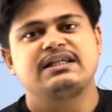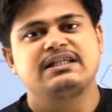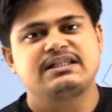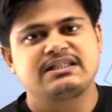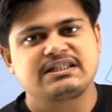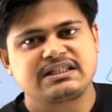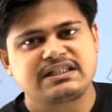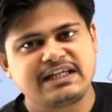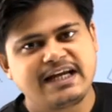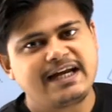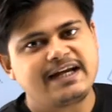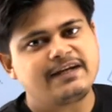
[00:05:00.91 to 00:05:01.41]

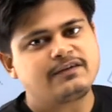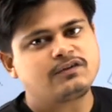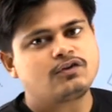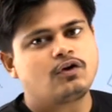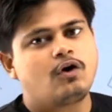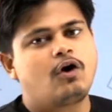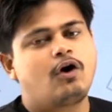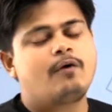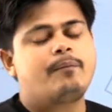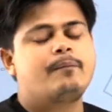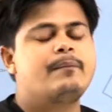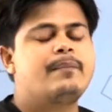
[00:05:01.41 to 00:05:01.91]
स्टेट्स
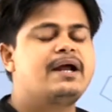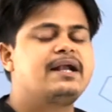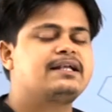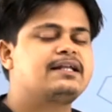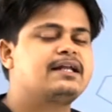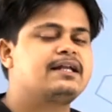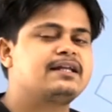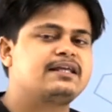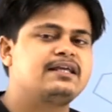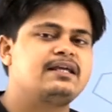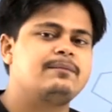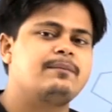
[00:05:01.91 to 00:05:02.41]
ऑफ
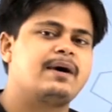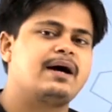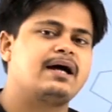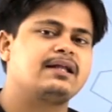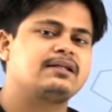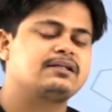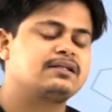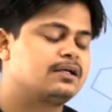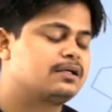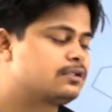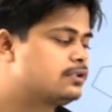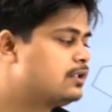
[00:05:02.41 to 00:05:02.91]
मैटर की
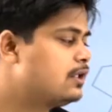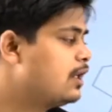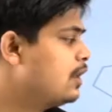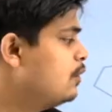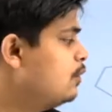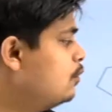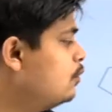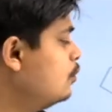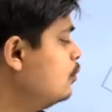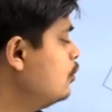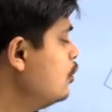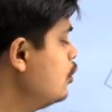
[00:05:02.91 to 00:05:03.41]
बात करता
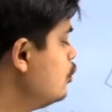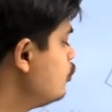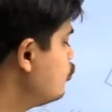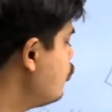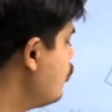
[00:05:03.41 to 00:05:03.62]
हूं तो